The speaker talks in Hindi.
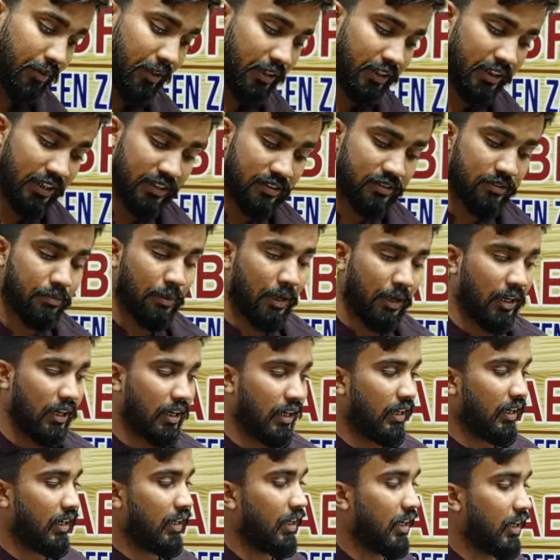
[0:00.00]
ज़बरदस्त
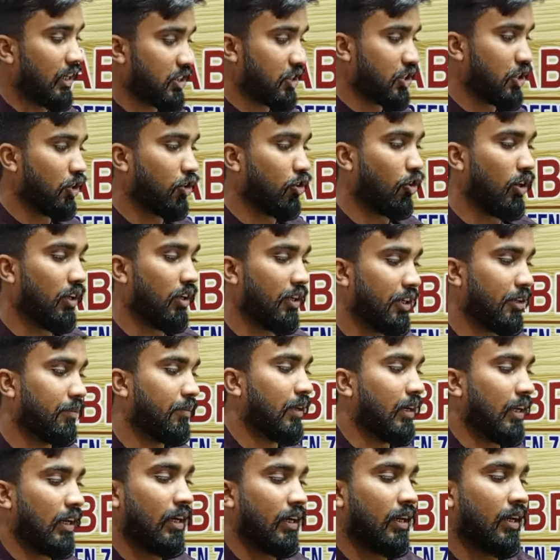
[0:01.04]
बना रहा है अच्छी क्वालिटी
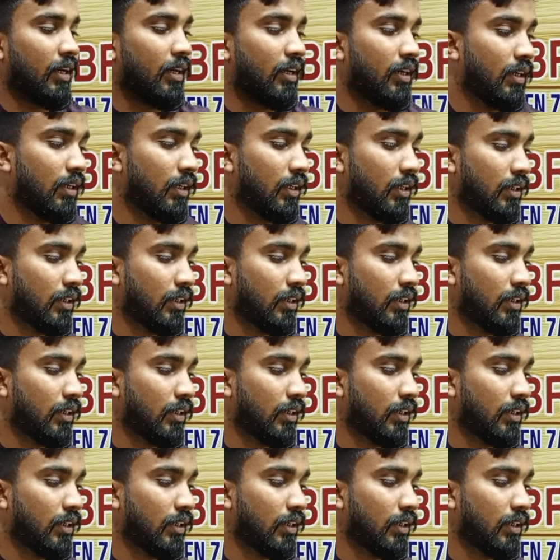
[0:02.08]
बना रहा है